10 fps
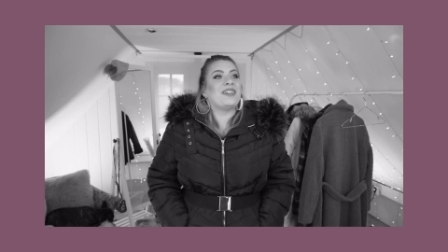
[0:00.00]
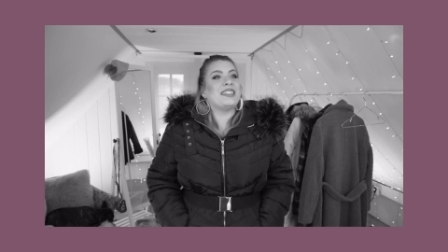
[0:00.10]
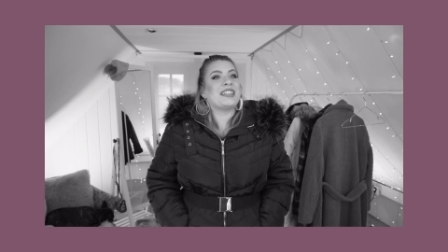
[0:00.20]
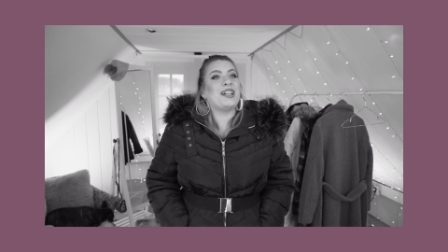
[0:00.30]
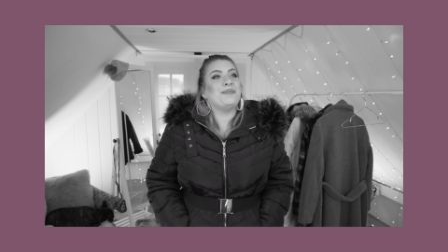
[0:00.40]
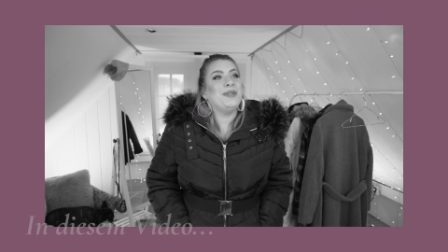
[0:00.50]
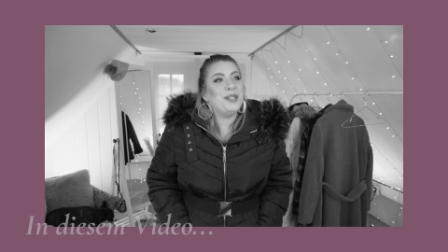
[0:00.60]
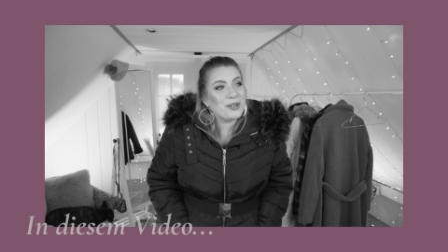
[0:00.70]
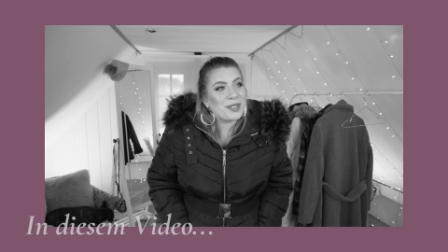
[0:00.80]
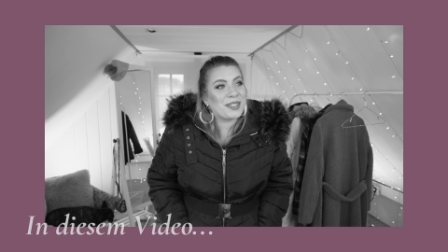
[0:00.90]
Wenn es halt
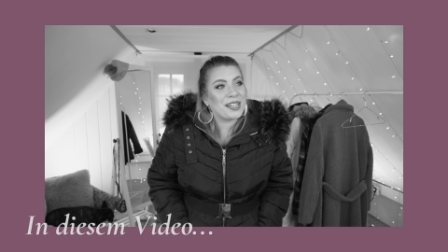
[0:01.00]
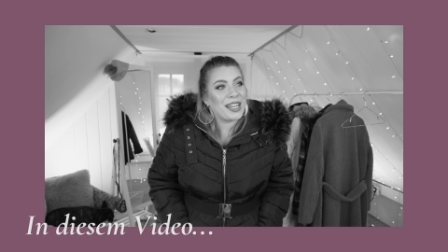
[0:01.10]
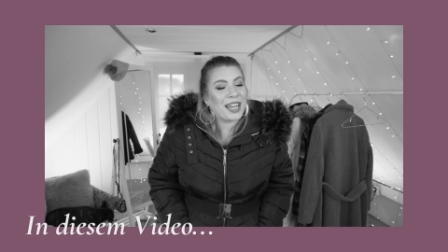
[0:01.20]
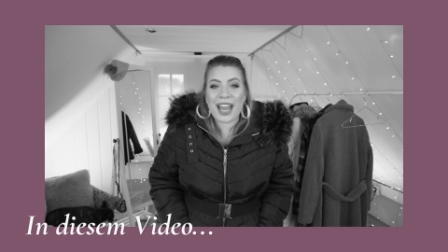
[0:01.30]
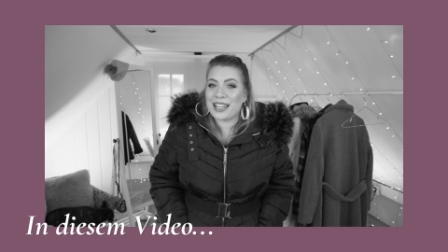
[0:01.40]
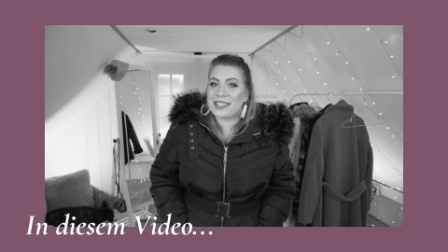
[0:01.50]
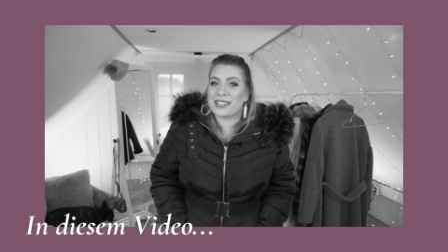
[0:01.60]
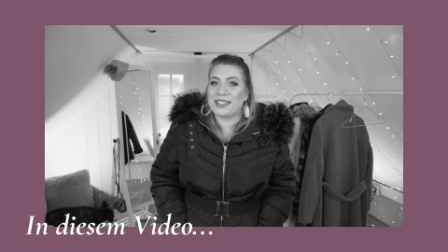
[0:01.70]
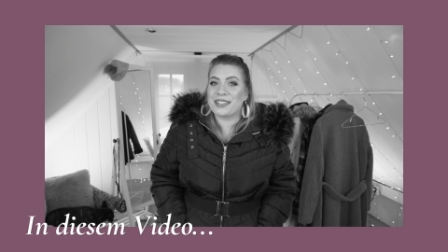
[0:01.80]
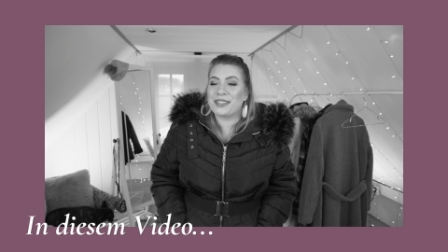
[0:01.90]
minus 10 Grad
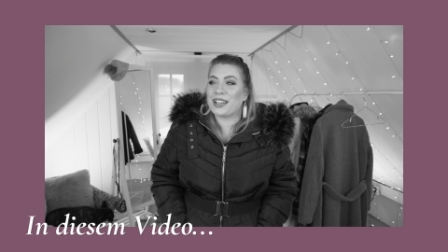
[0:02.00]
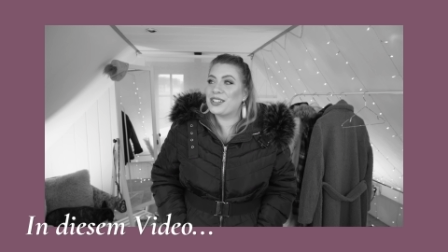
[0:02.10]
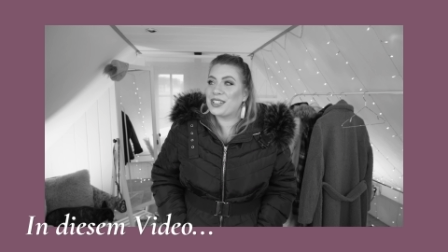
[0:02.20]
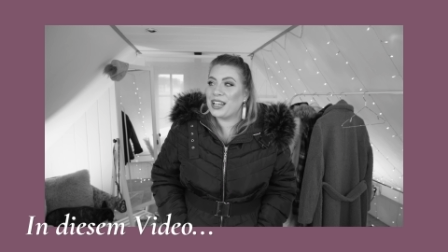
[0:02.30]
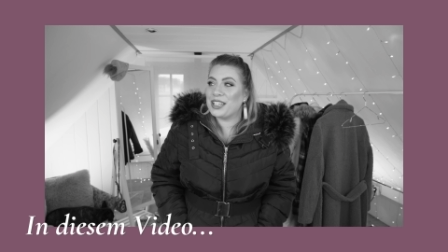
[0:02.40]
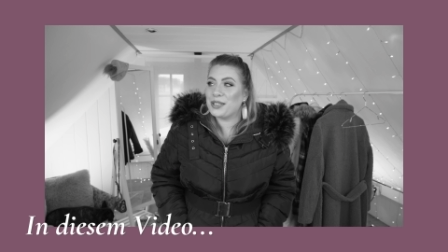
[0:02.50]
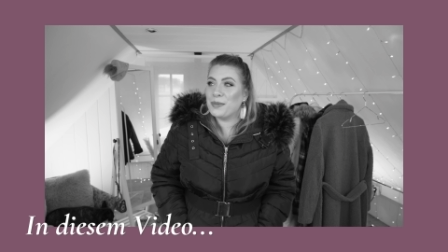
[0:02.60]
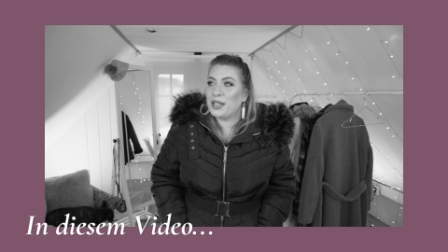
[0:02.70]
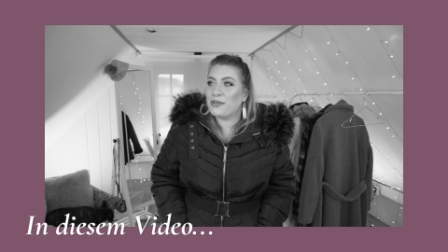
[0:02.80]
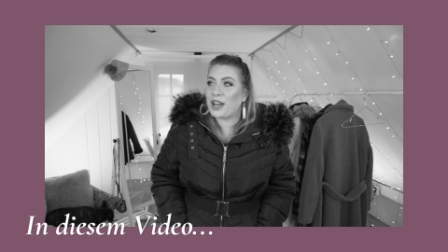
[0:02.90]
sind, dann stelle ich
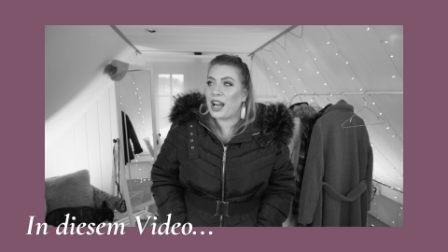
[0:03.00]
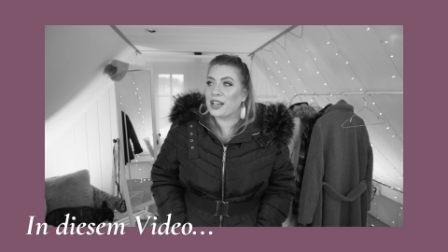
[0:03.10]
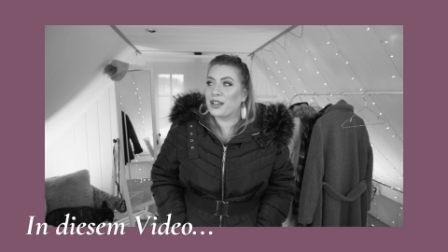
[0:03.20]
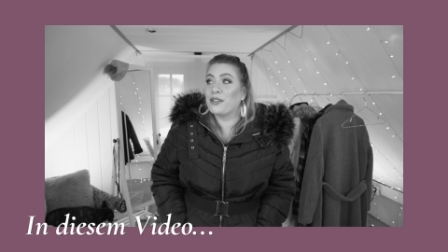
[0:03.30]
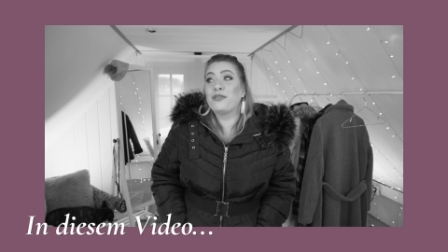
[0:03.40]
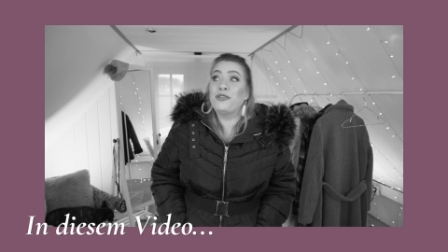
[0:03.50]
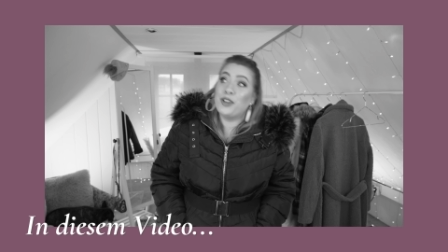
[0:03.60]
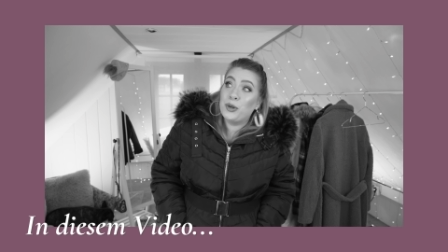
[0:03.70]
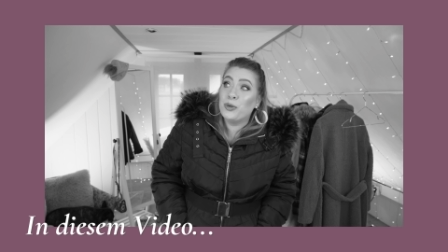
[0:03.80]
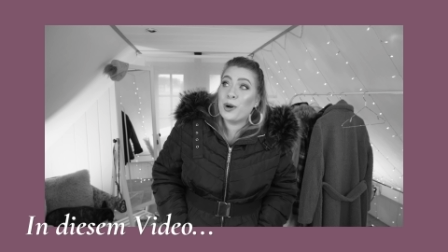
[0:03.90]
mir die Frage,
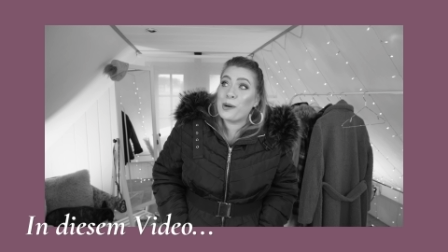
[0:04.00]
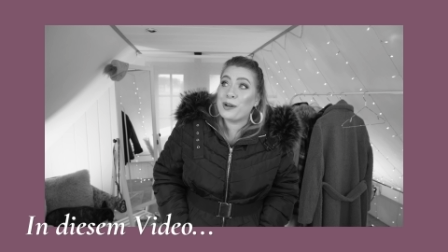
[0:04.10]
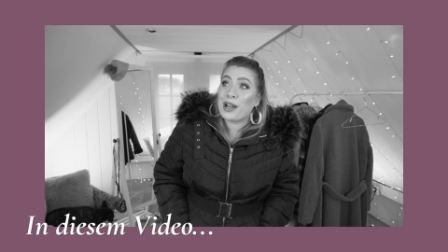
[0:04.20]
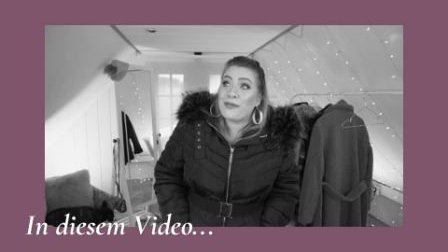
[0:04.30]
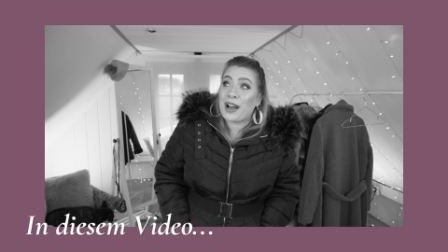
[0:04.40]
Figur oder